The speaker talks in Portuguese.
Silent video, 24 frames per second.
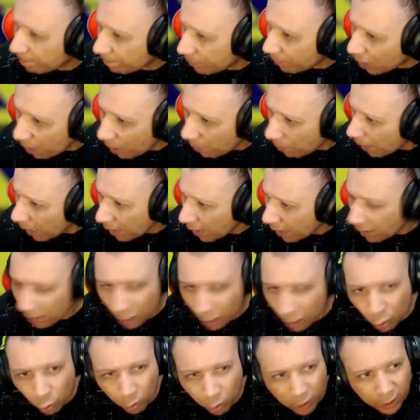Jamais.
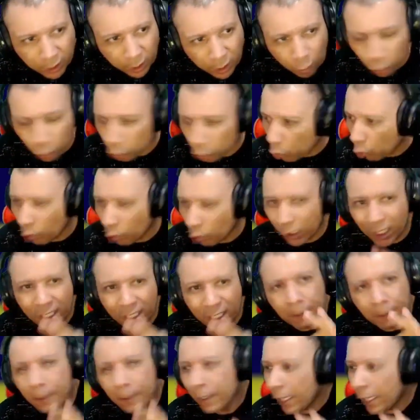Esse jogo aqui é um jogo que ele,
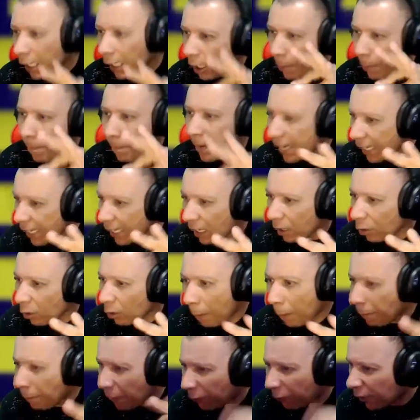ele beira a
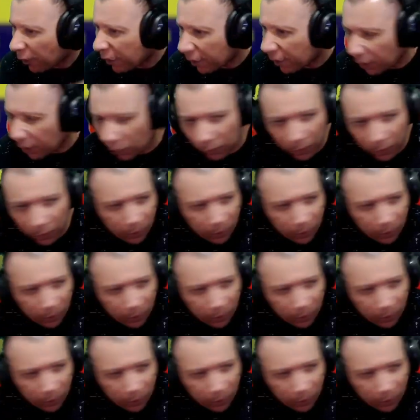perfeição.